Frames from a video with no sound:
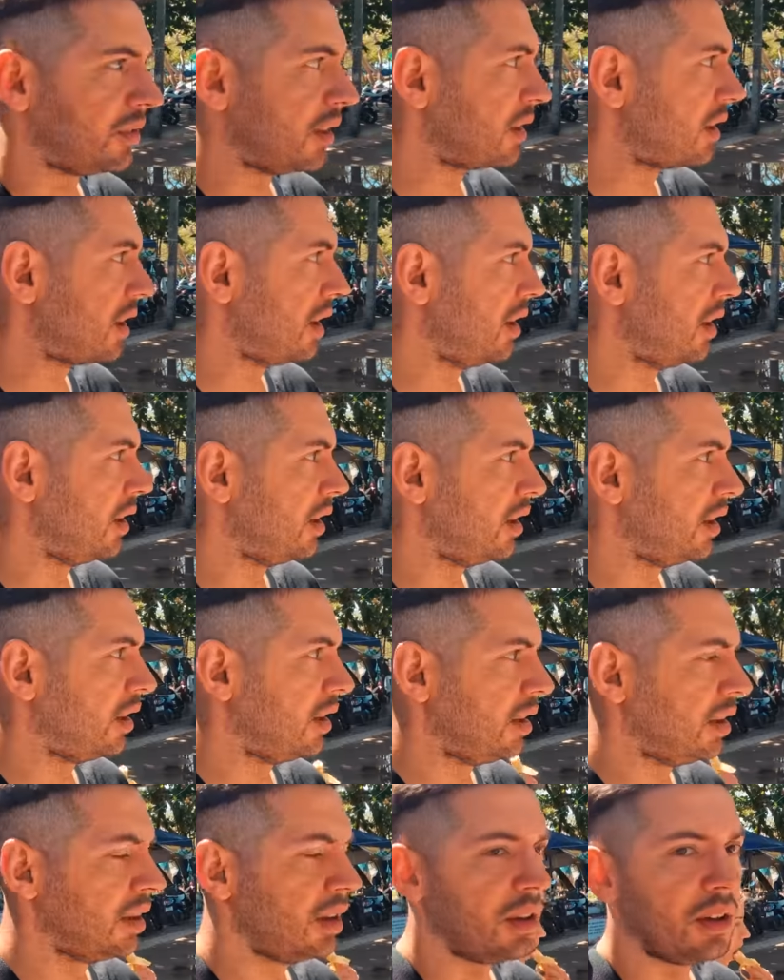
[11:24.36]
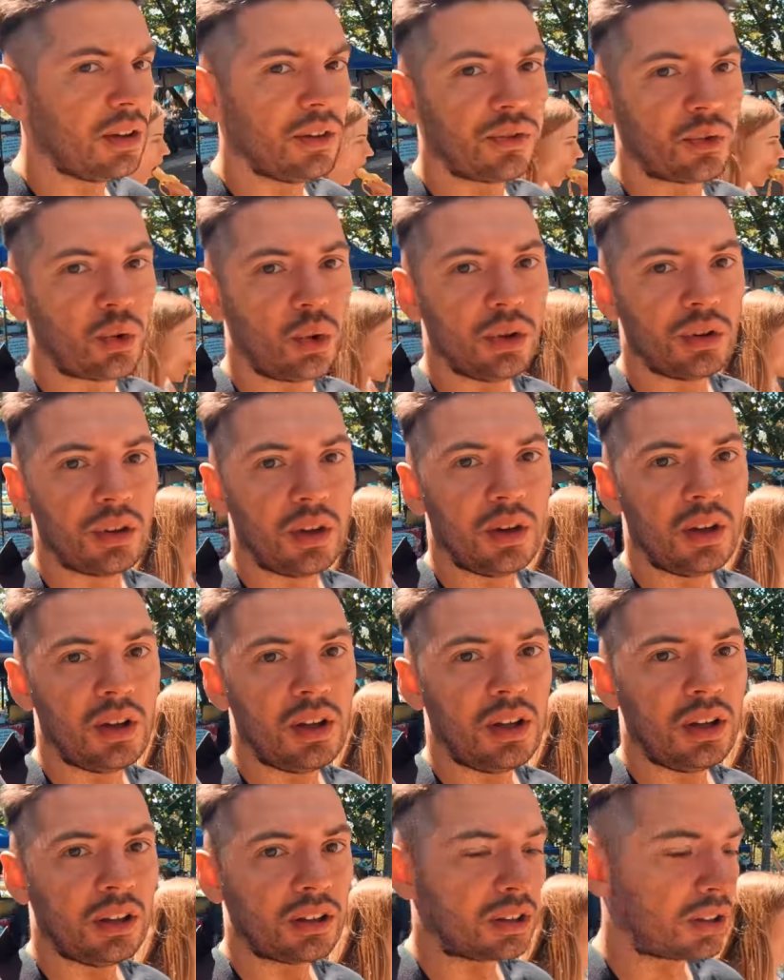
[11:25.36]
в отеле или в кондо
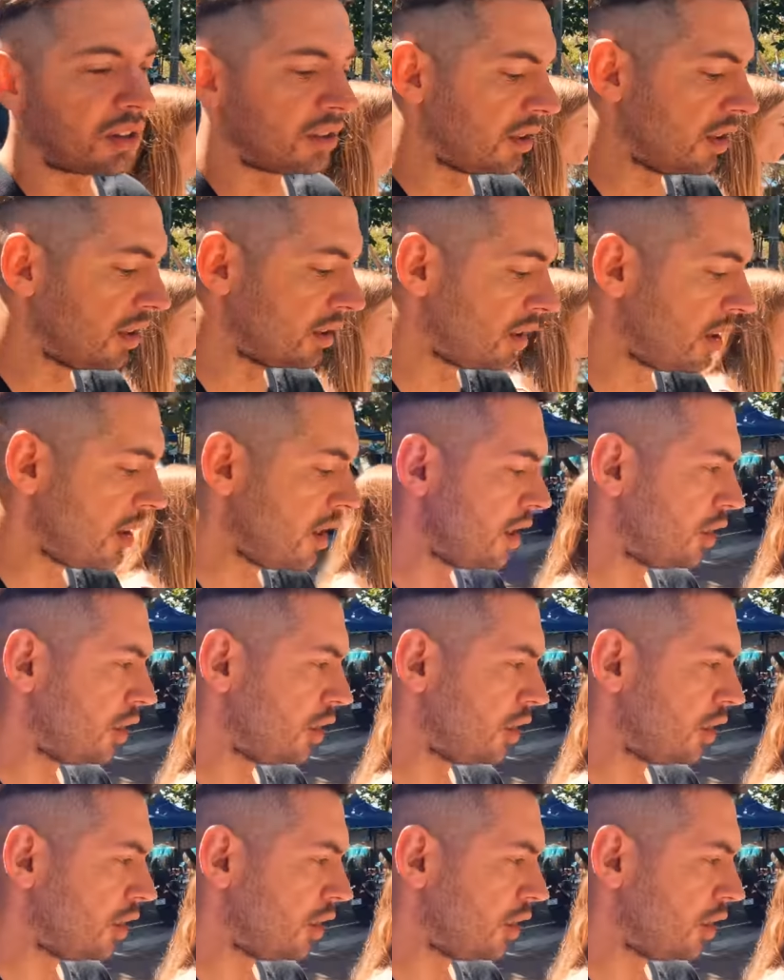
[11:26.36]
интернет,